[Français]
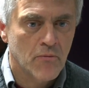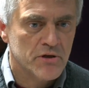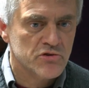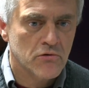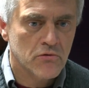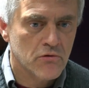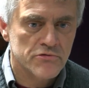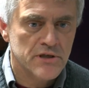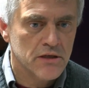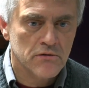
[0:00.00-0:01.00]
parce qu'on
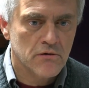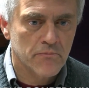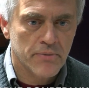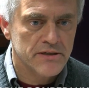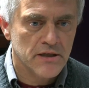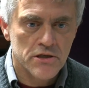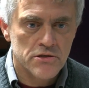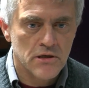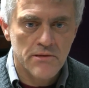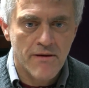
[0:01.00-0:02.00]
constate qu'on
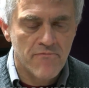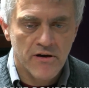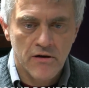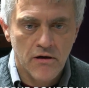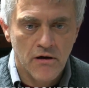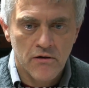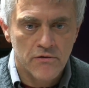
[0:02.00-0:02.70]
partage les mêmes valeurs,